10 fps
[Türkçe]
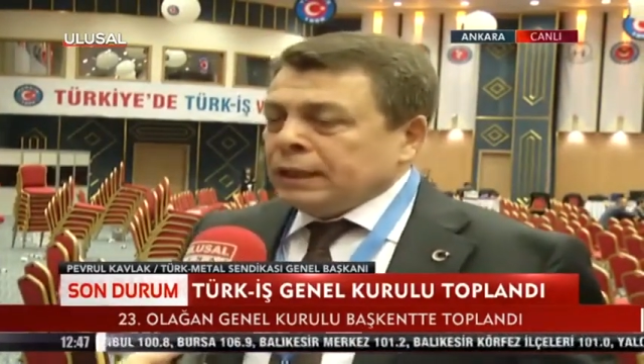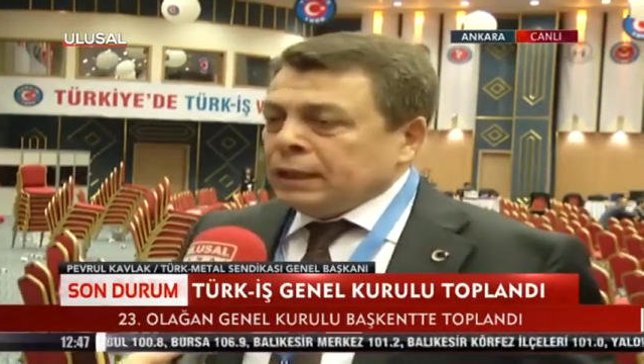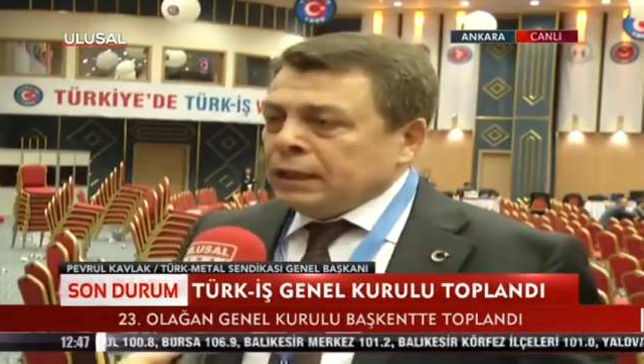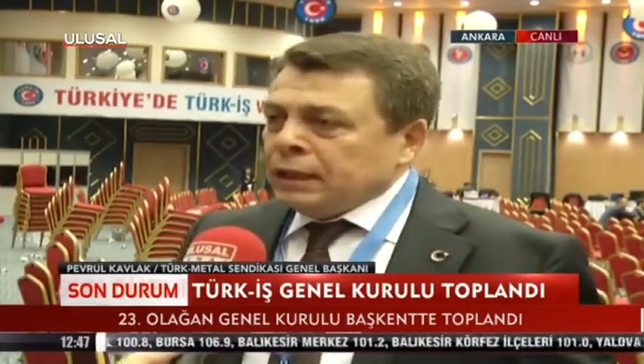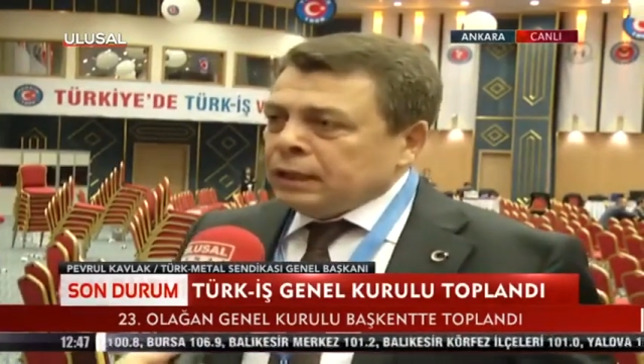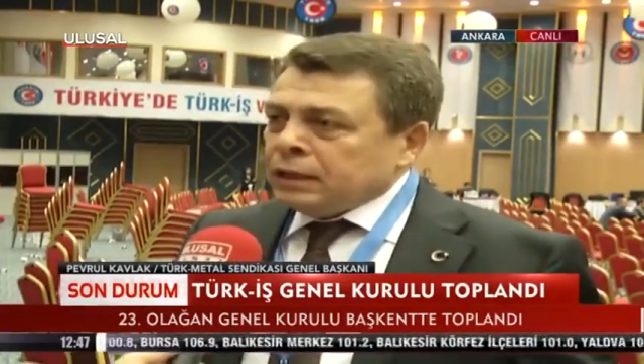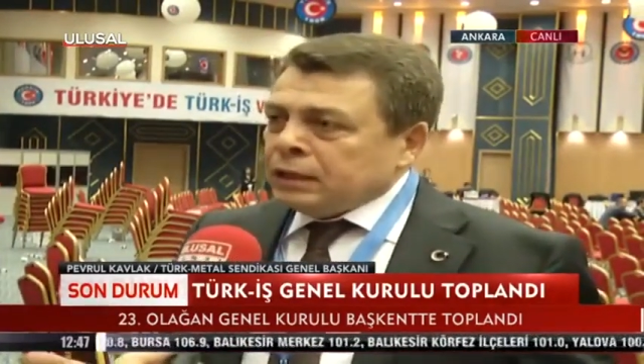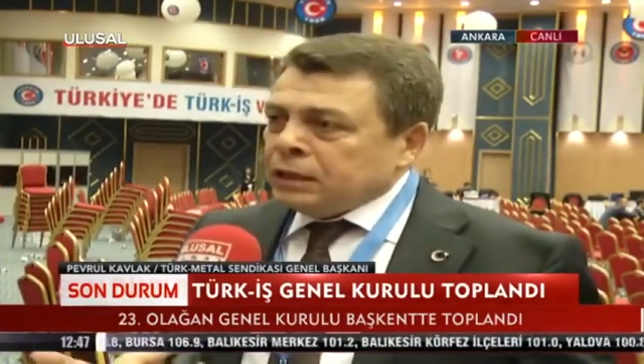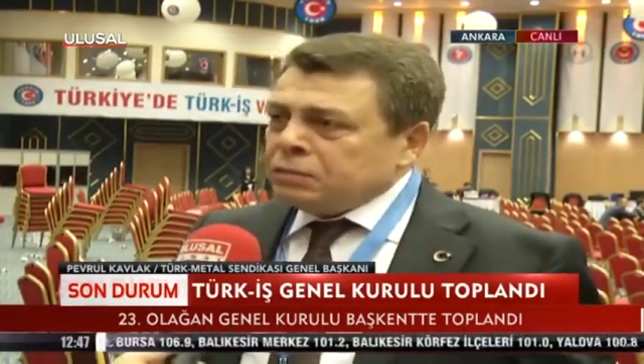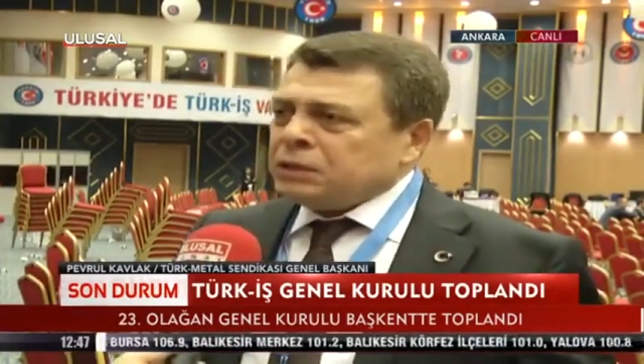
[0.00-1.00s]
E,
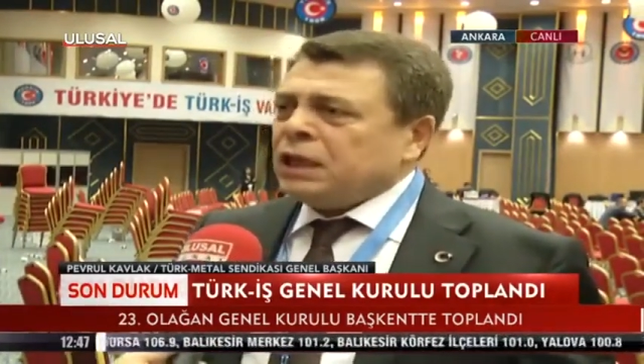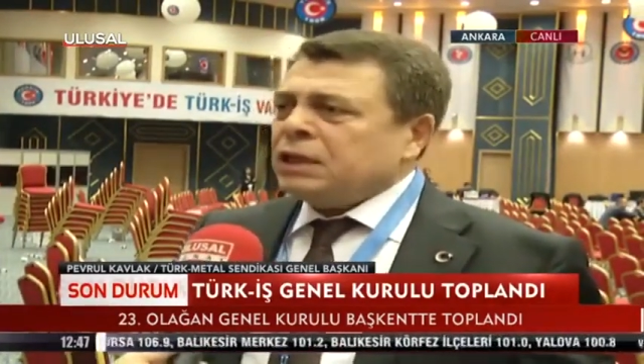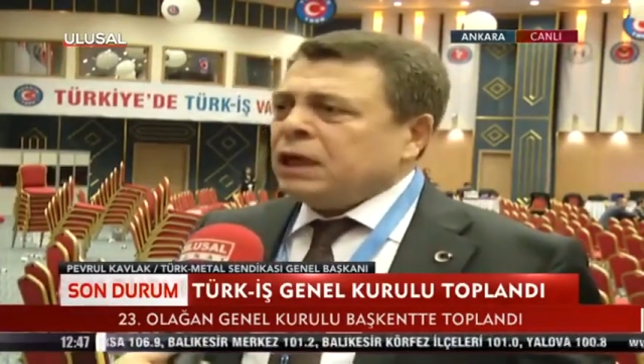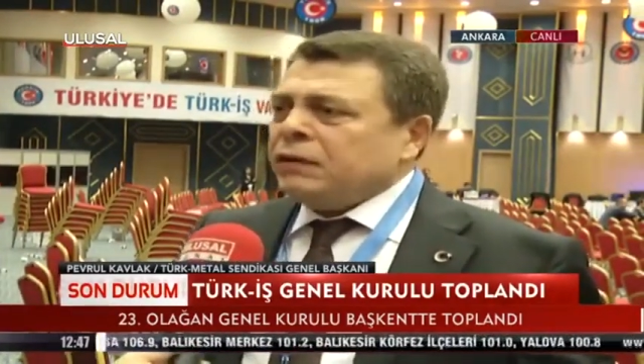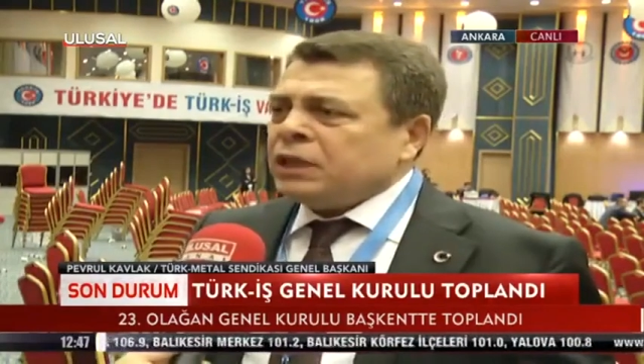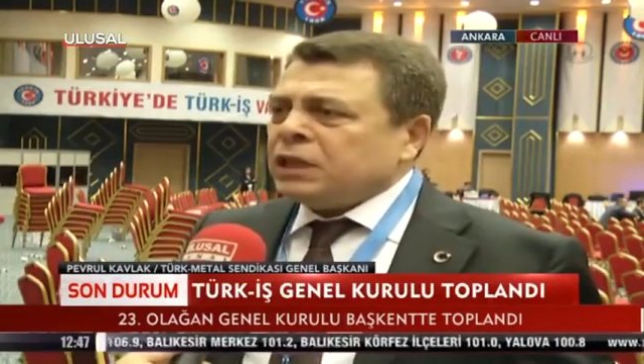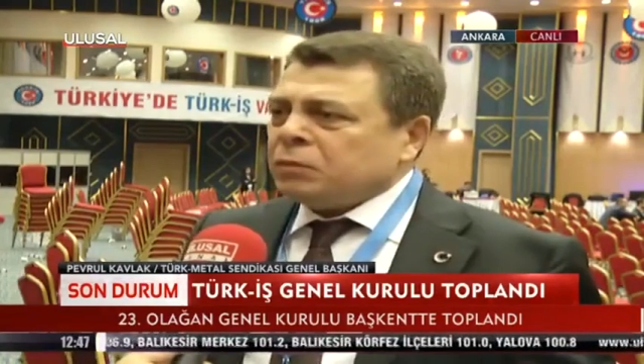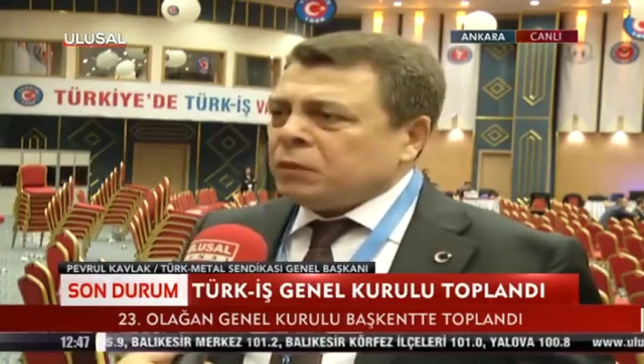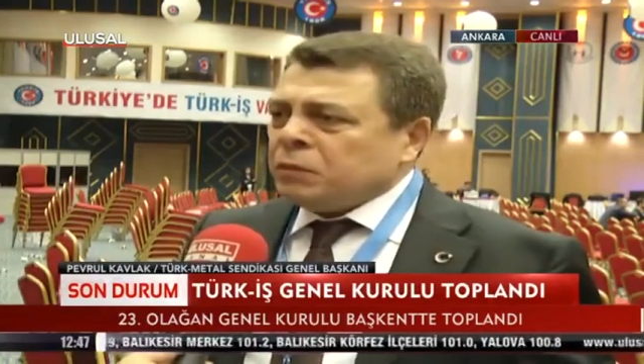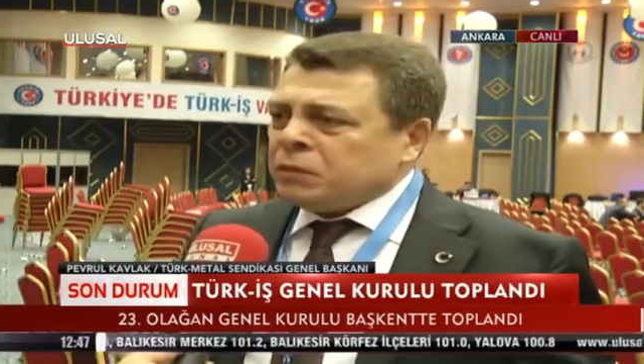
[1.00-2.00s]
kimseyi davet
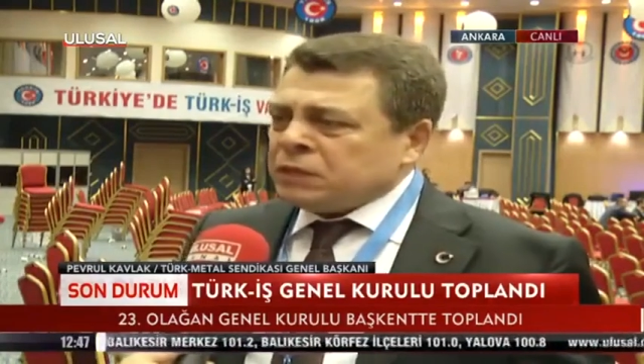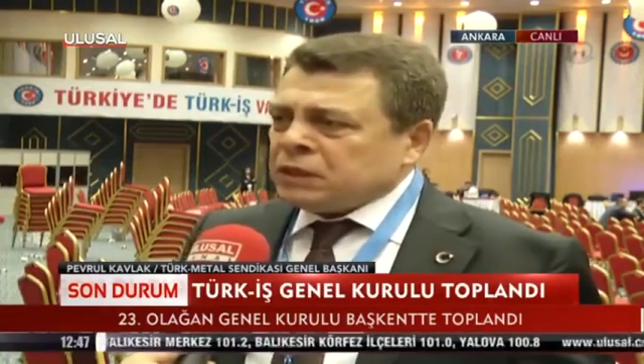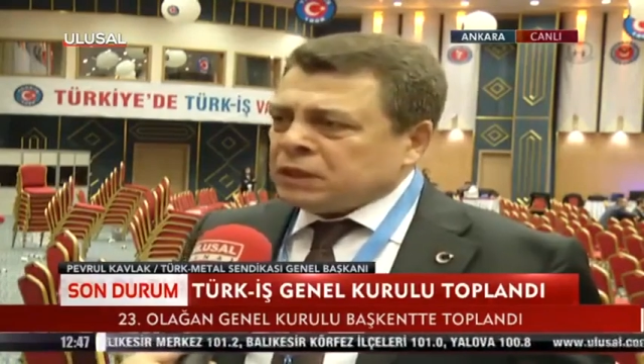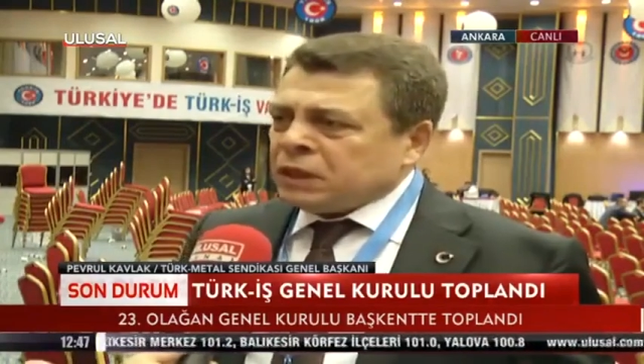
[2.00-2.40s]
etmememizin